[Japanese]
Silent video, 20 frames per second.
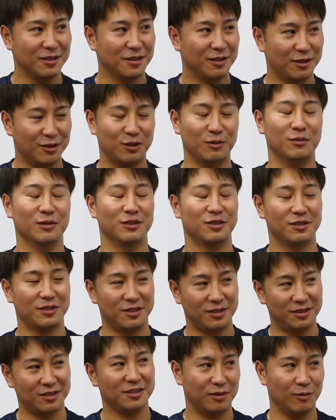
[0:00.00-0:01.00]
やってました
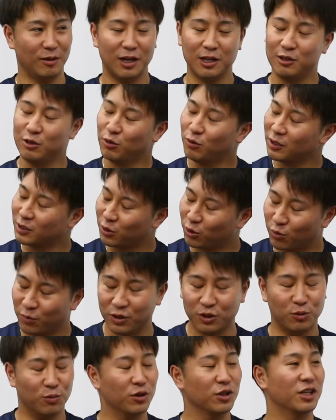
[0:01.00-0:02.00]
内容はそこ
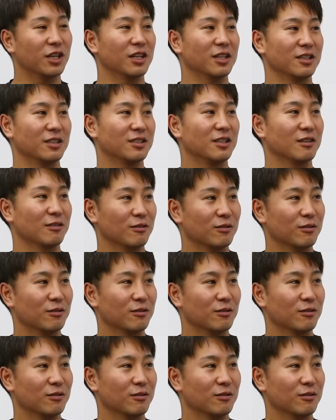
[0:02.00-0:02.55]
まで覚えてないですけ